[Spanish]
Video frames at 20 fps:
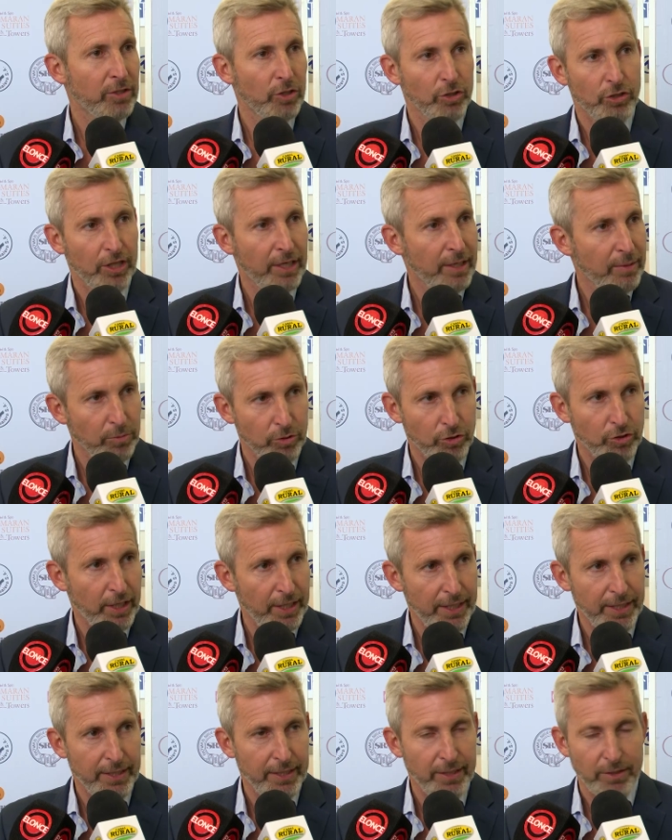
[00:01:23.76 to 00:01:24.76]
no tenemos
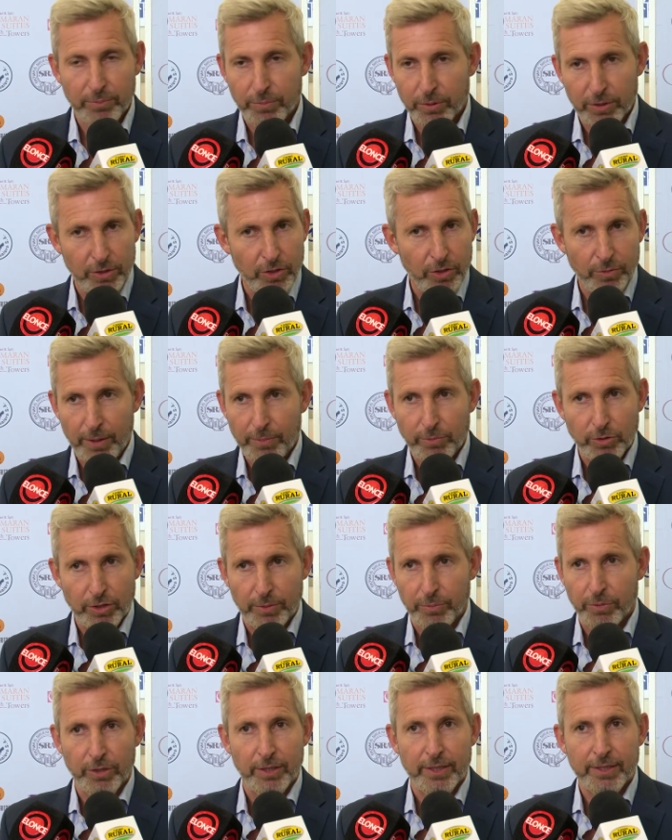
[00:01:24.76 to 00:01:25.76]
salida, no, no vamos
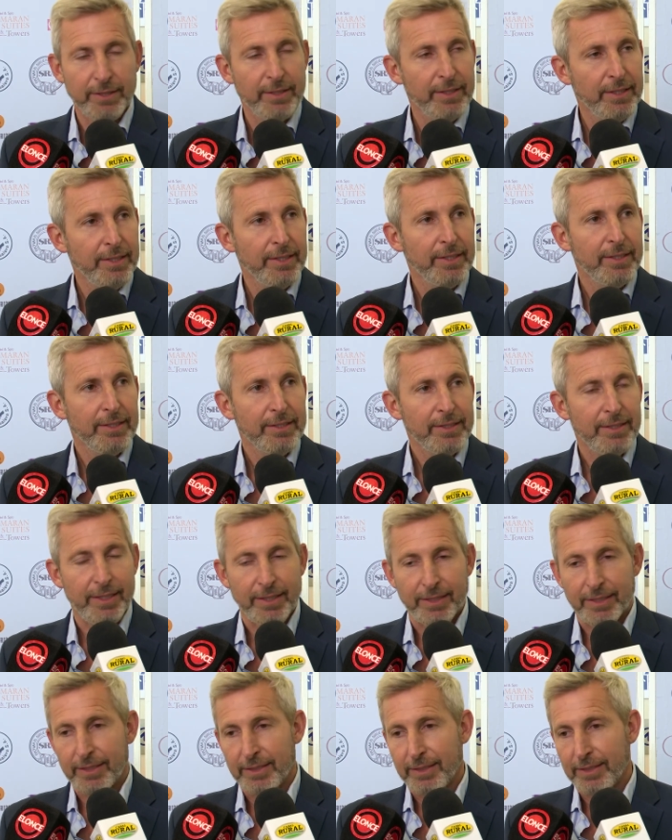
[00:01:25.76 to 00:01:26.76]
a poder
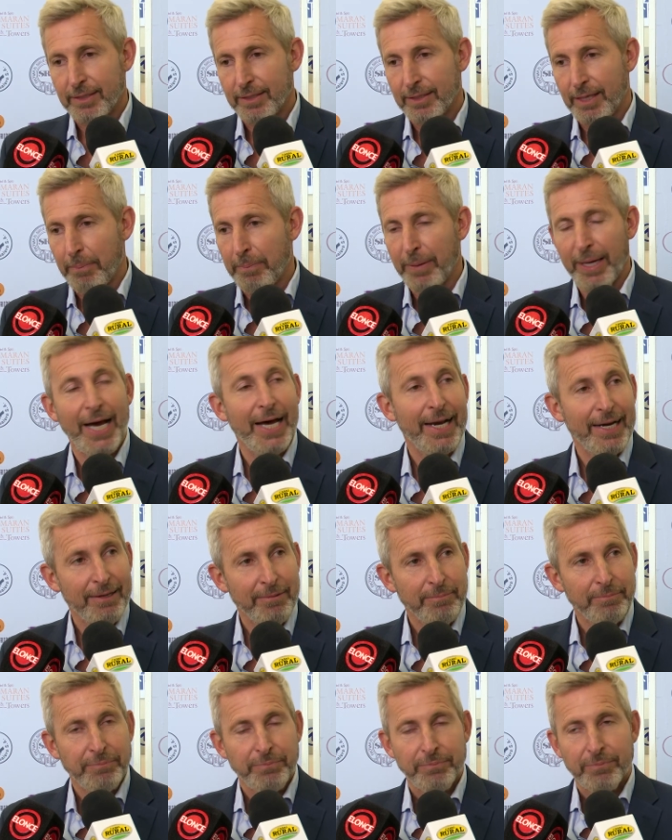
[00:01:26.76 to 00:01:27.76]
eh, despegar.
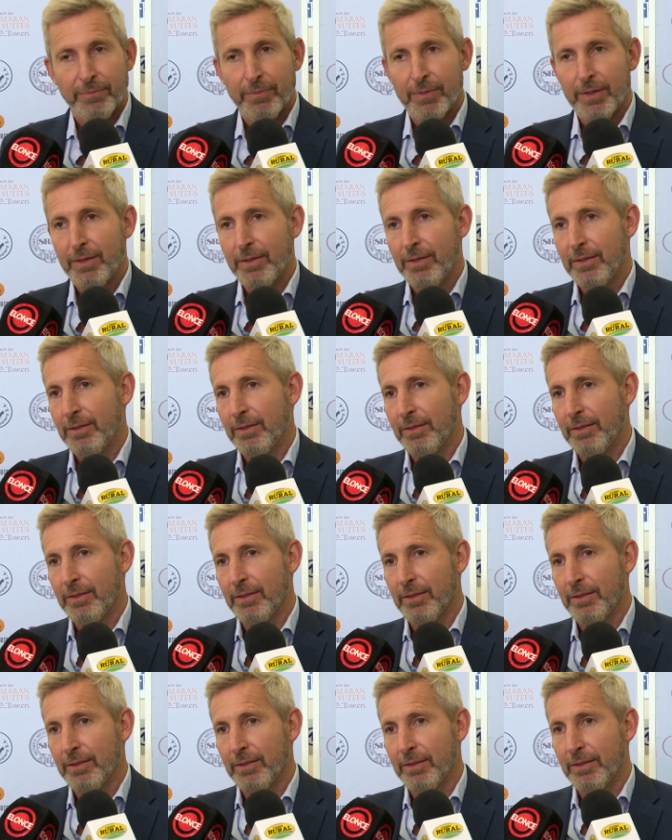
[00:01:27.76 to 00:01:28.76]

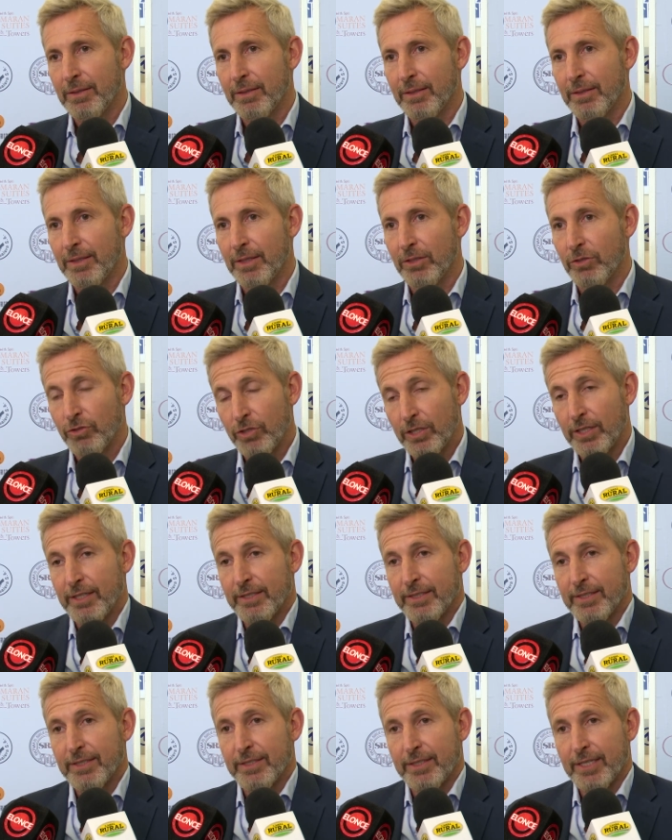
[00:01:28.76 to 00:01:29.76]
Eh, y entonces
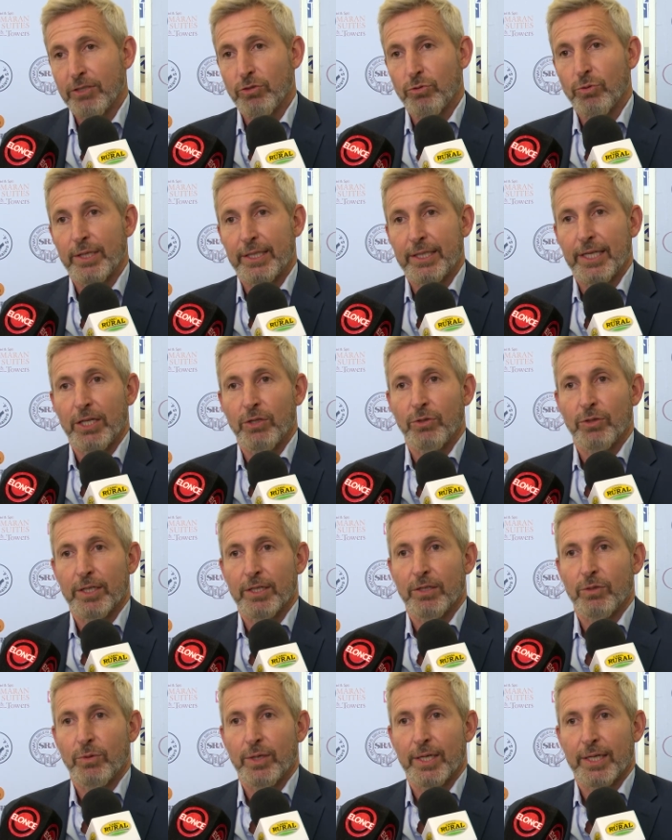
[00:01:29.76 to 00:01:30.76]
necesitas un Estado que
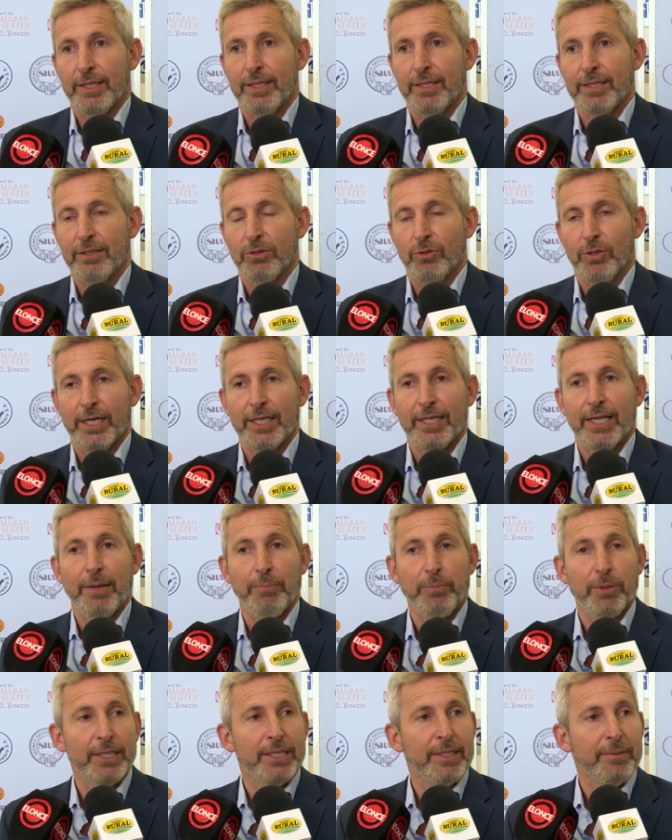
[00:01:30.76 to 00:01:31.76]
en lugar de tocarte
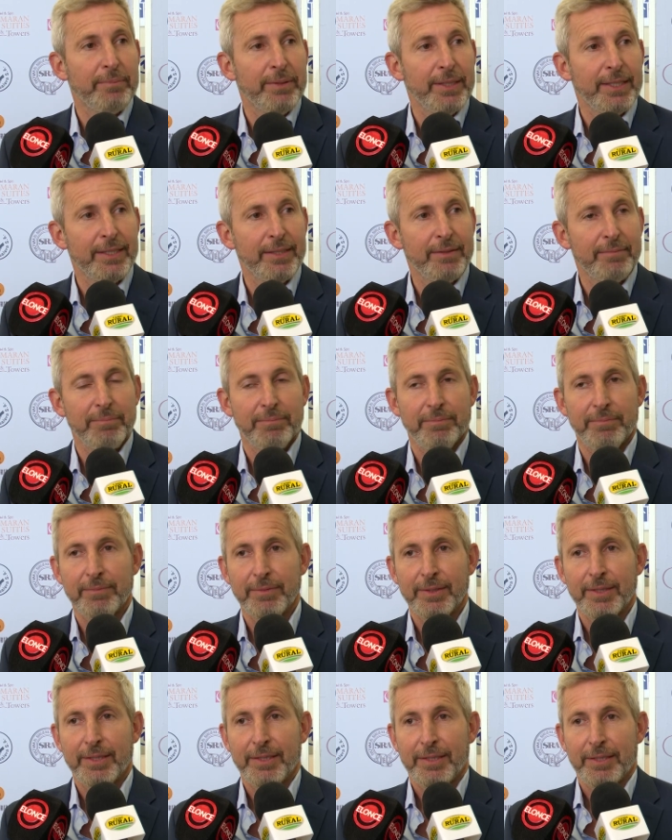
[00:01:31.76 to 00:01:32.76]
la puerta para,
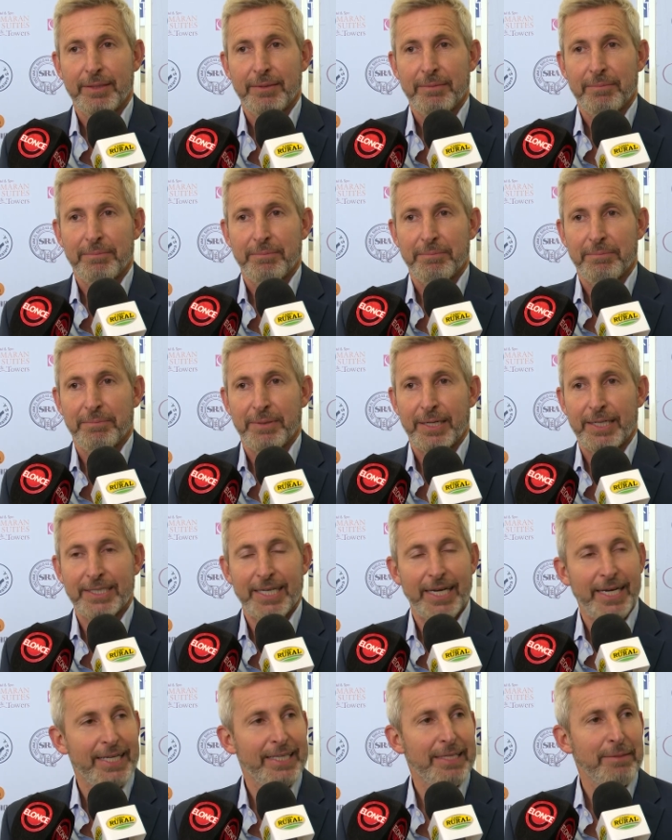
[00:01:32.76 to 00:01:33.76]
para
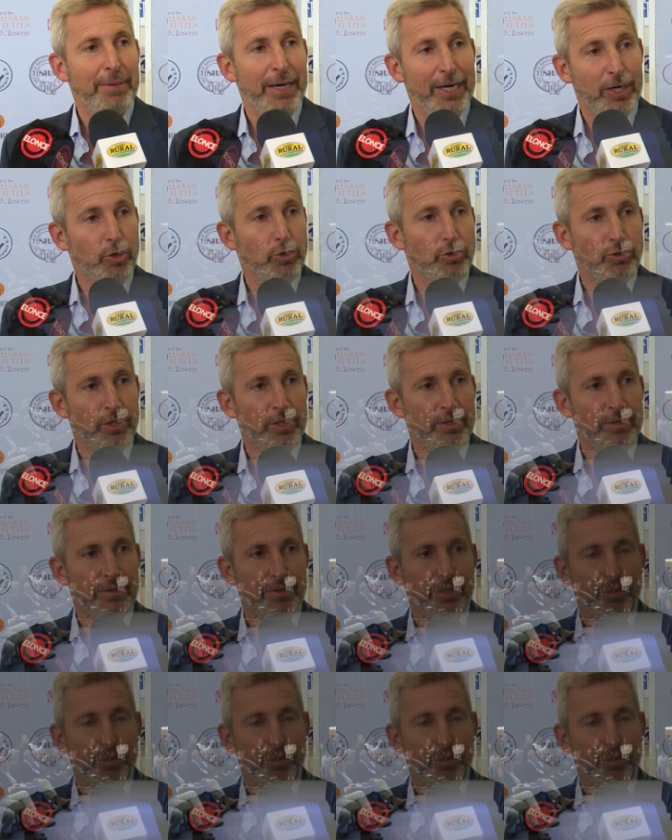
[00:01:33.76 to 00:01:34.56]
sacarte más cosas,